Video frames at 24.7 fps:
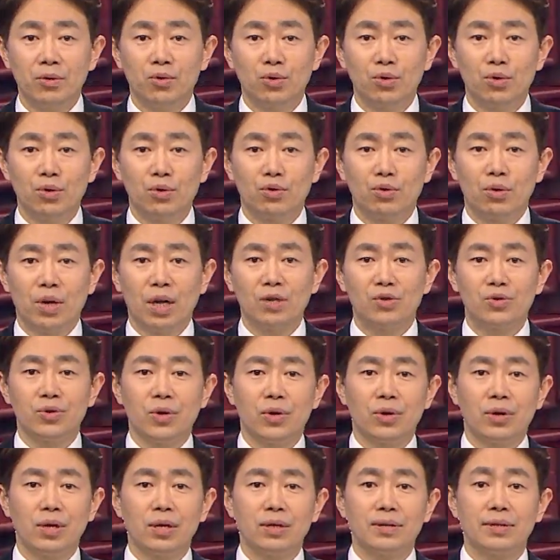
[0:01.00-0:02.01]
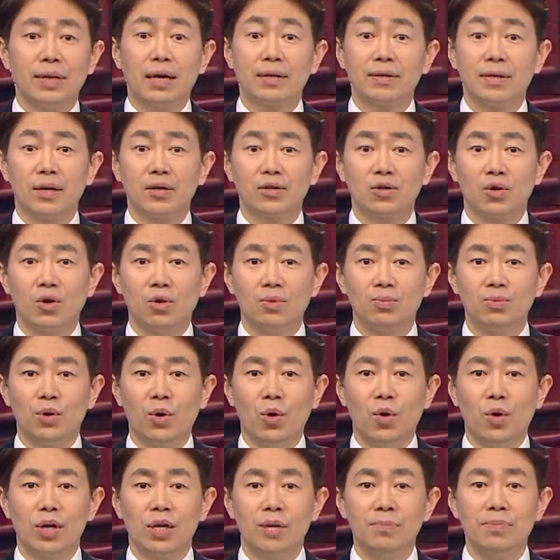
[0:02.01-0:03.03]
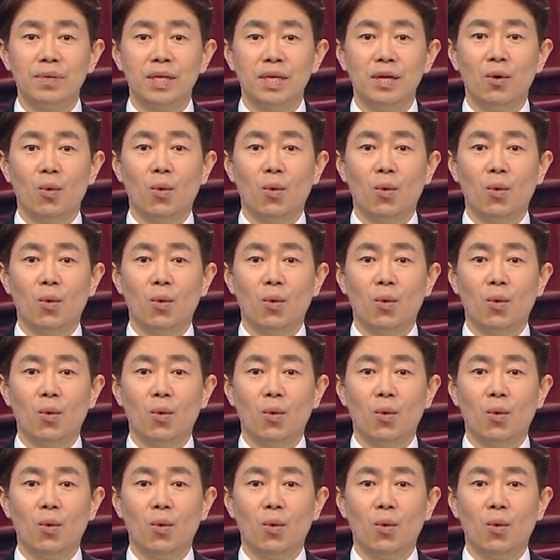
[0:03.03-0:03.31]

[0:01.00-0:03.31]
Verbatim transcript: 중국 국가주석이 사상 처음으로 임기